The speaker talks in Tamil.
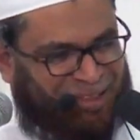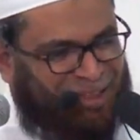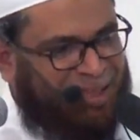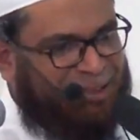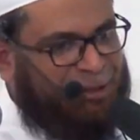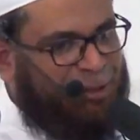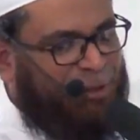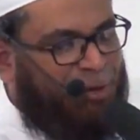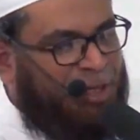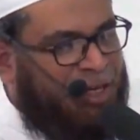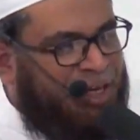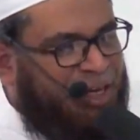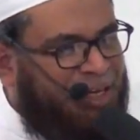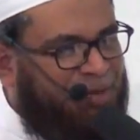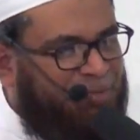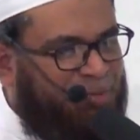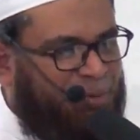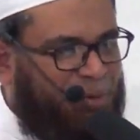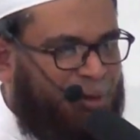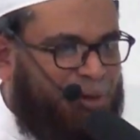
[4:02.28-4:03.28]
அந்த
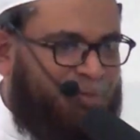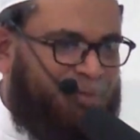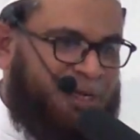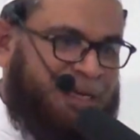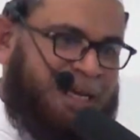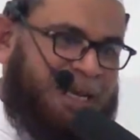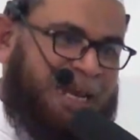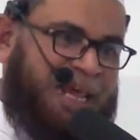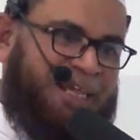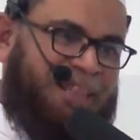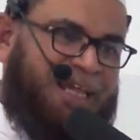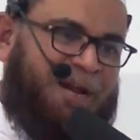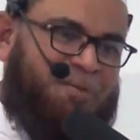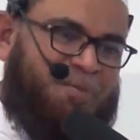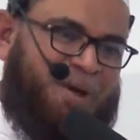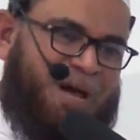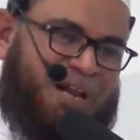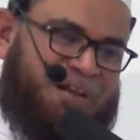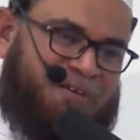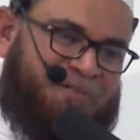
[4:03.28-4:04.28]
சோதனையின் போதும் நிலை
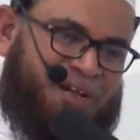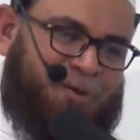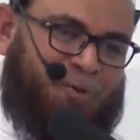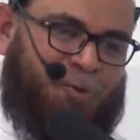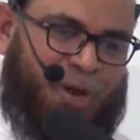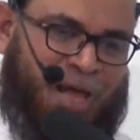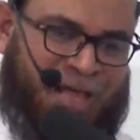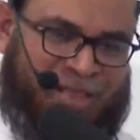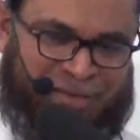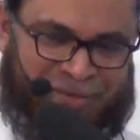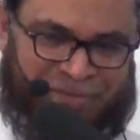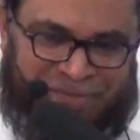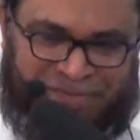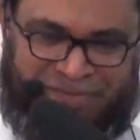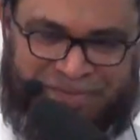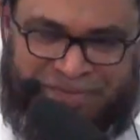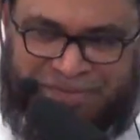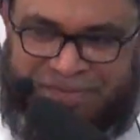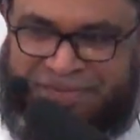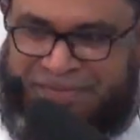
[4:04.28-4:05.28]
தடுமாறிவிடக்கூடாது
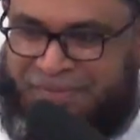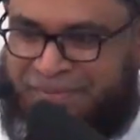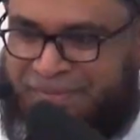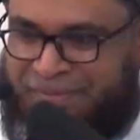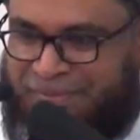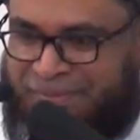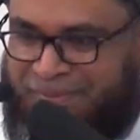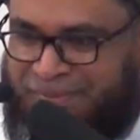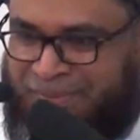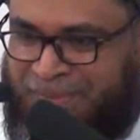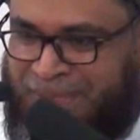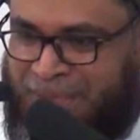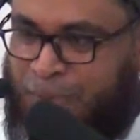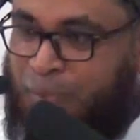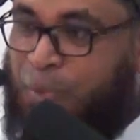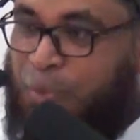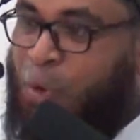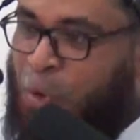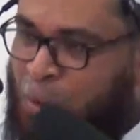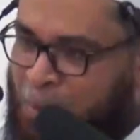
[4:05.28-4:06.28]

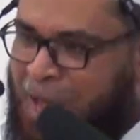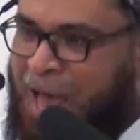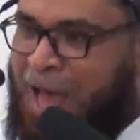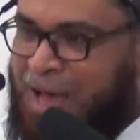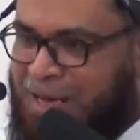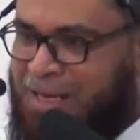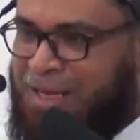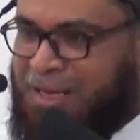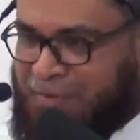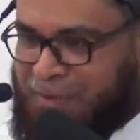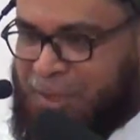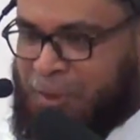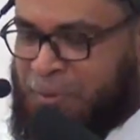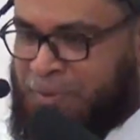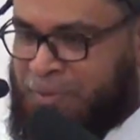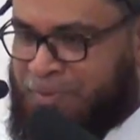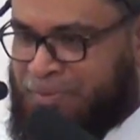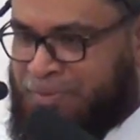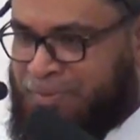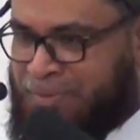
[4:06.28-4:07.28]
பொறுமையாக இருக்க
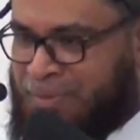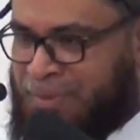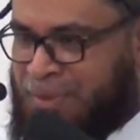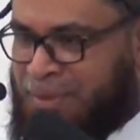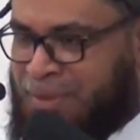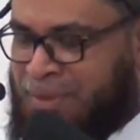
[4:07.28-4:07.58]
வேண்டும்